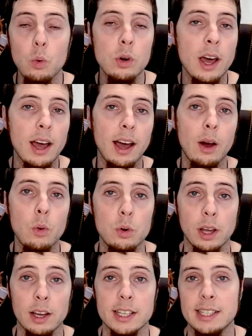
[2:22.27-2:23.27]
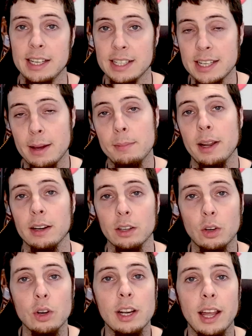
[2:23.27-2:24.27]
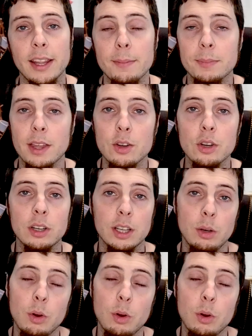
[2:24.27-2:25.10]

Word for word: una a una, se ensamblan con el adaptador